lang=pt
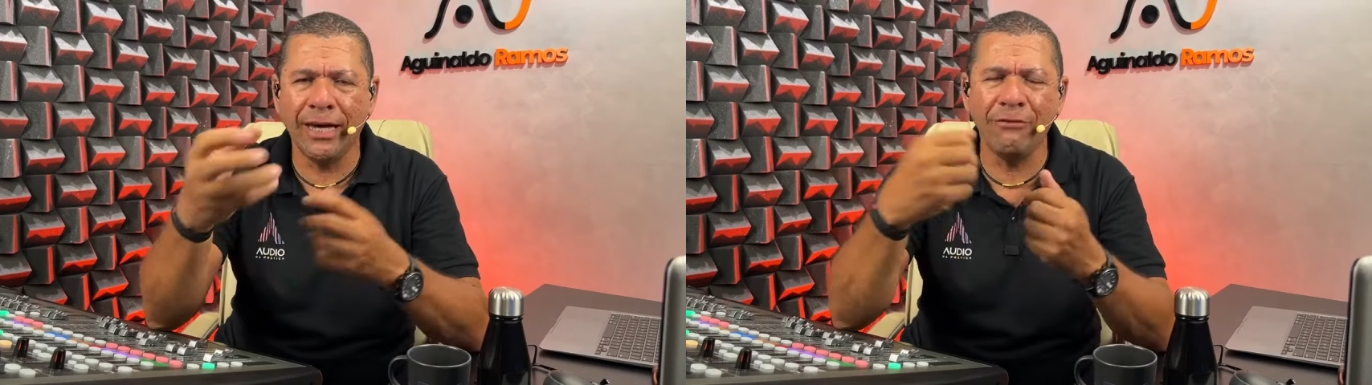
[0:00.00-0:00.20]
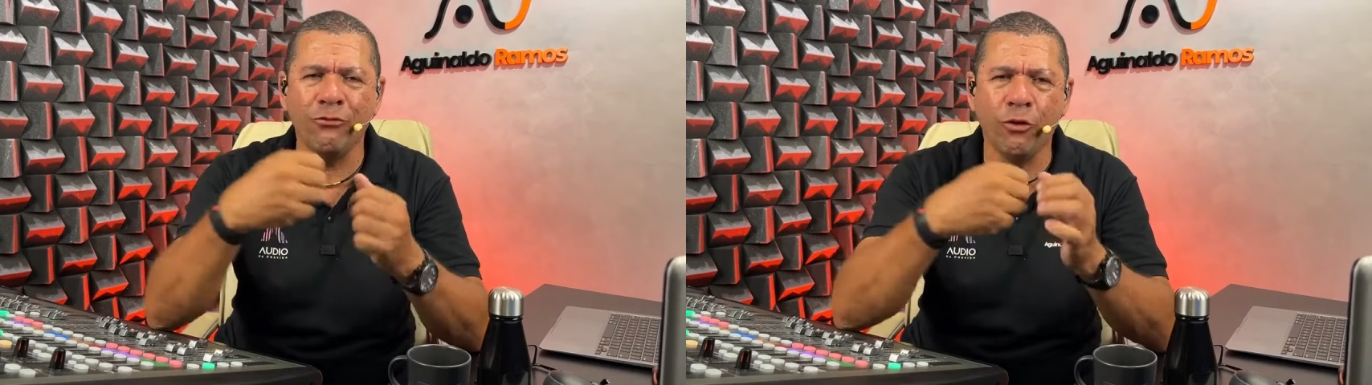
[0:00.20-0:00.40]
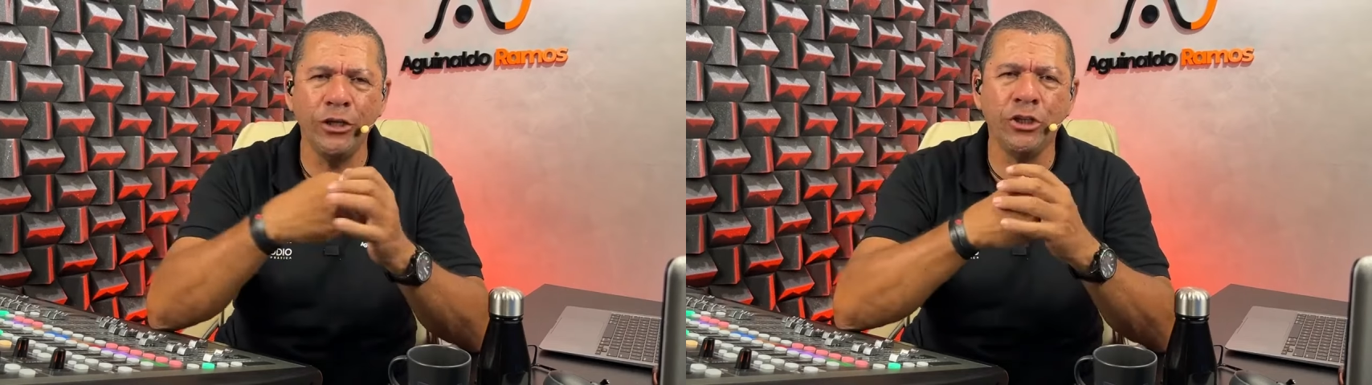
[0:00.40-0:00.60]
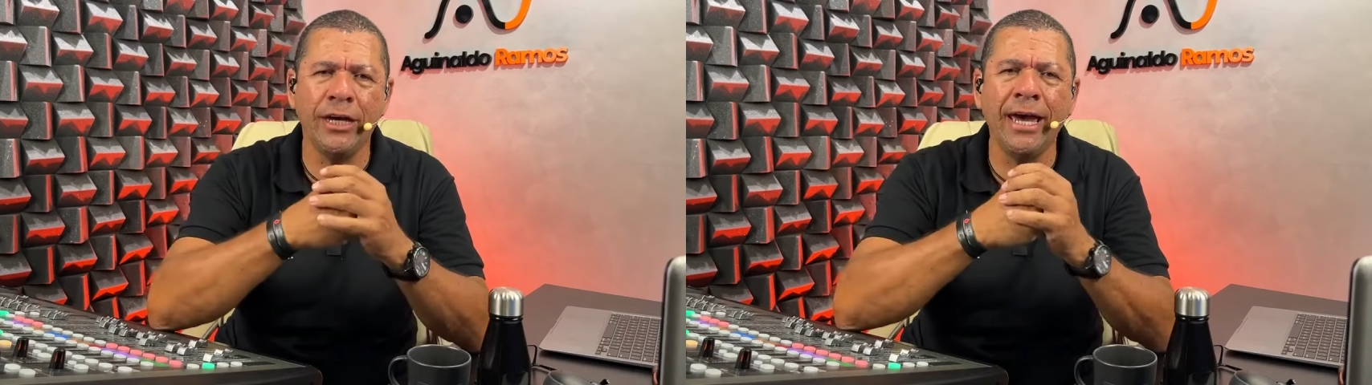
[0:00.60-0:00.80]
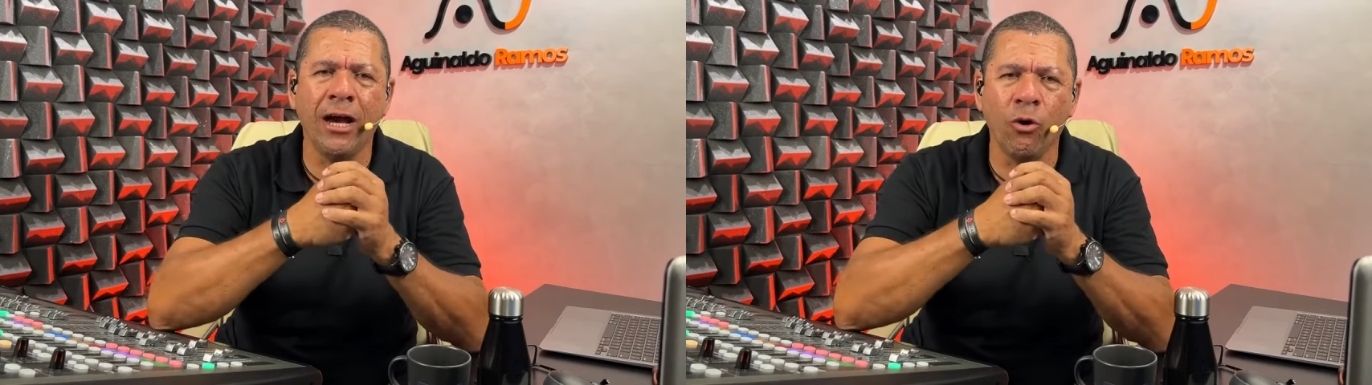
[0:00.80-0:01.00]
a voz
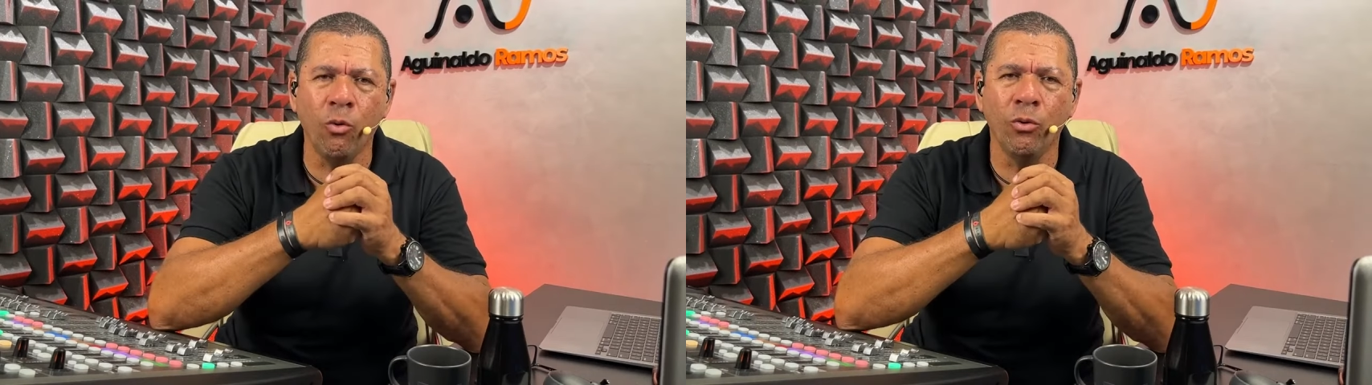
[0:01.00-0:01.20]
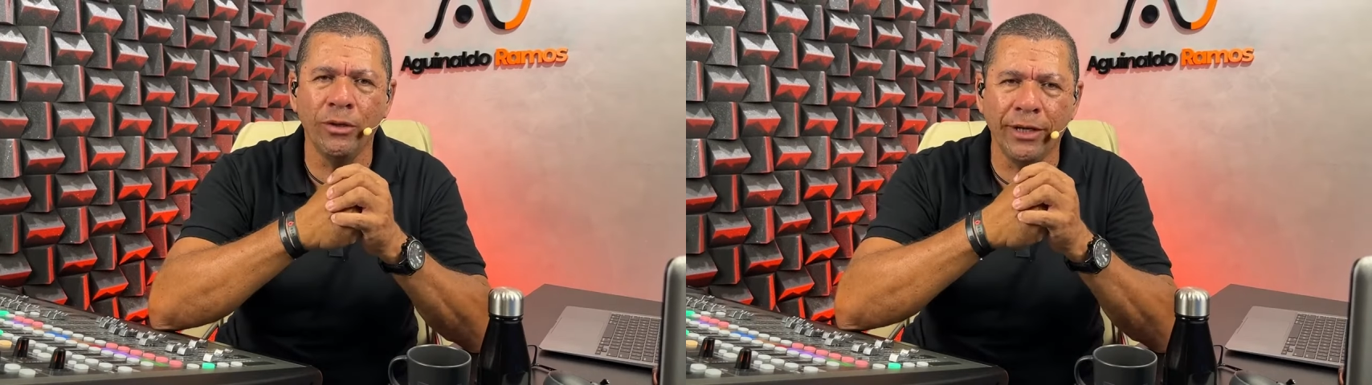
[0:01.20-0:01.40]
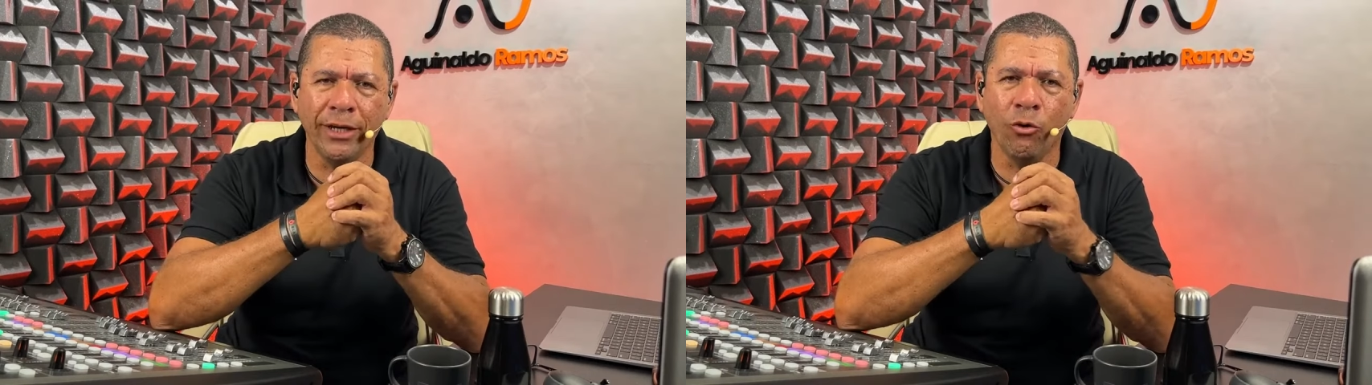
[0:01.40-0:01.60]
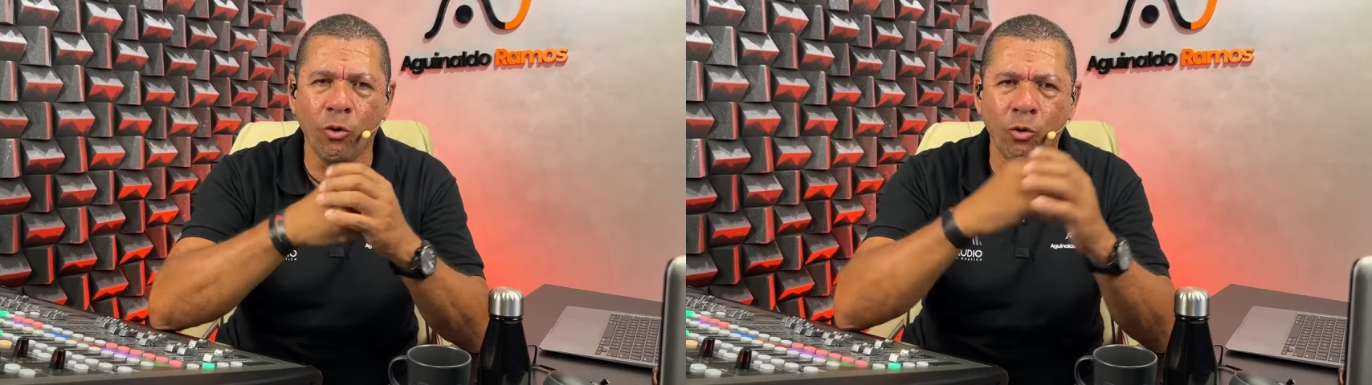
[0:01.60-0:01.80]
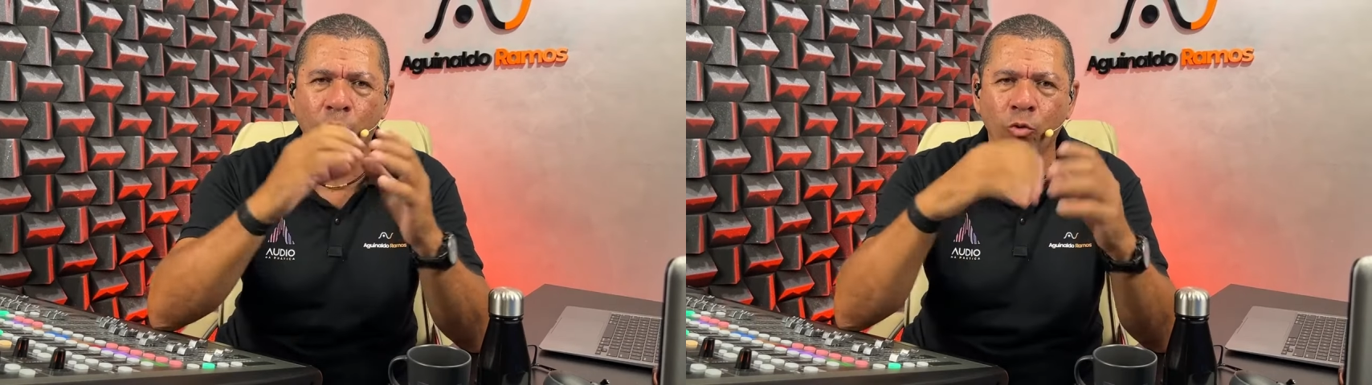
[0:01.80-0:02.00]
real, né?
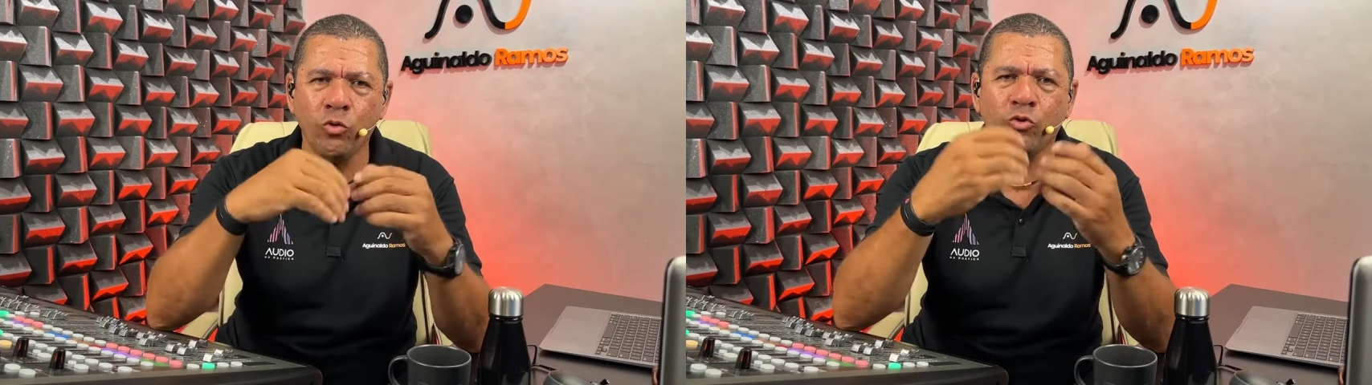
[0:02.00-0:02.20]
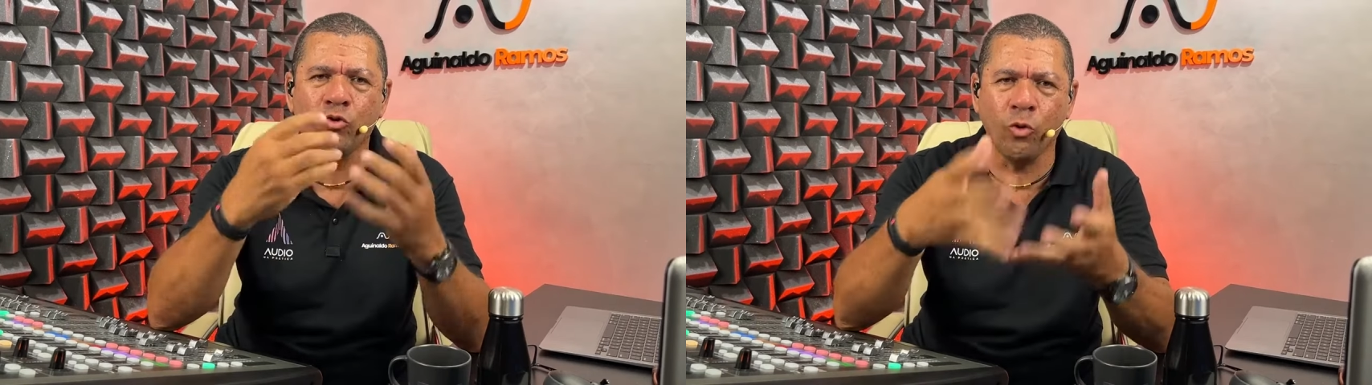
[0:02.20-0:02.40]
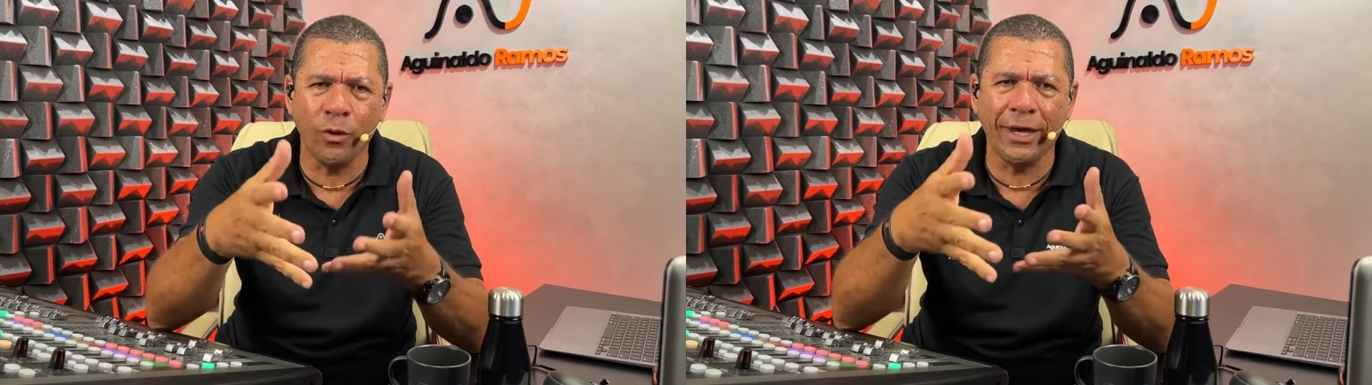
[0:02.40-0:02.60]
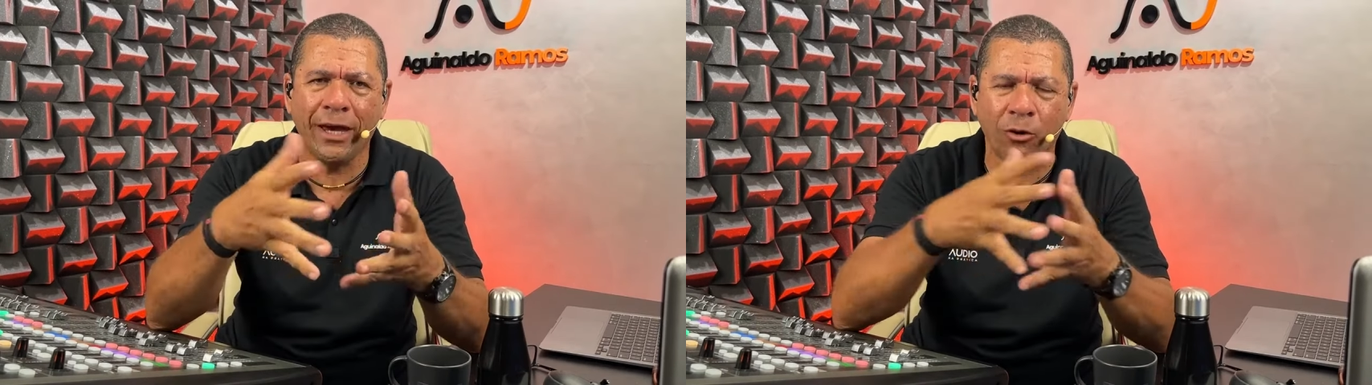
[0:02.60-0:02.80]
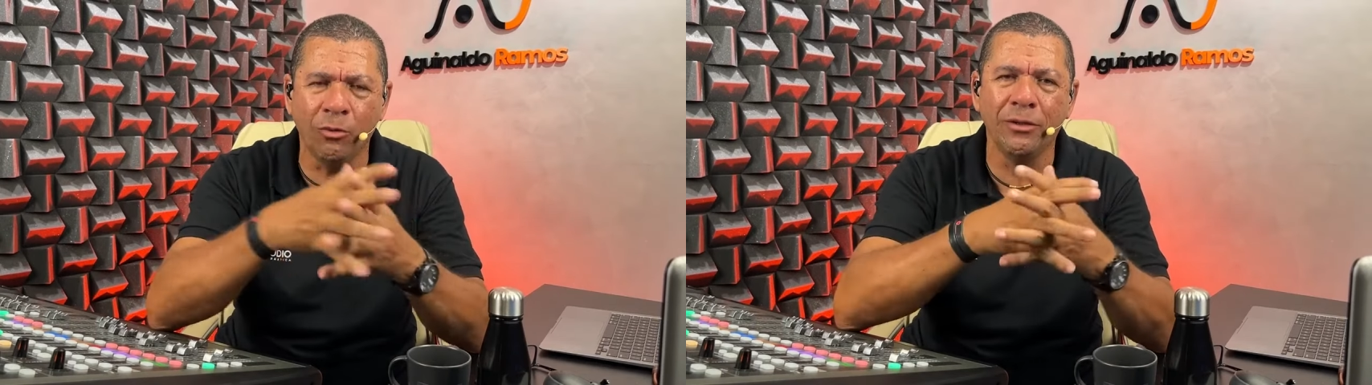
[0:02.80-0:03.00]
Ou o som
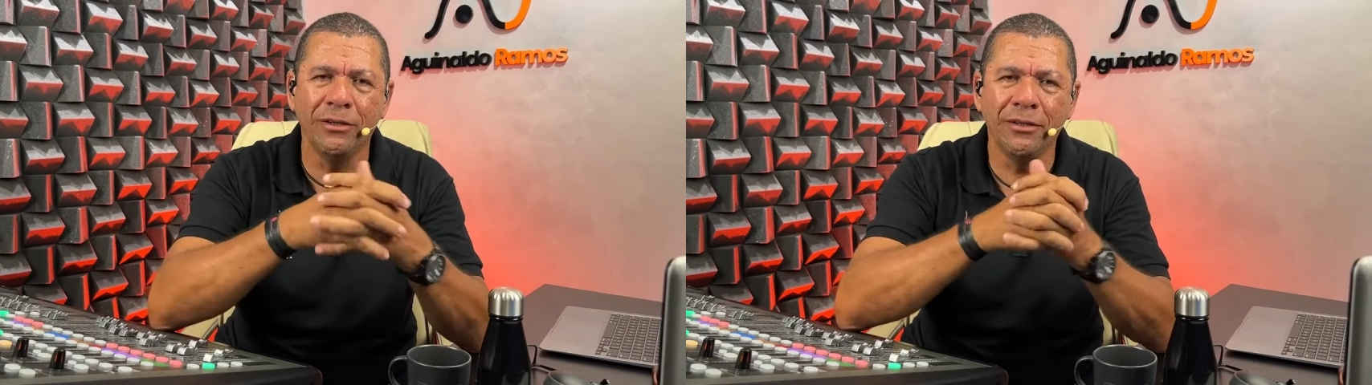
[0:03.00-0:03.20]
real.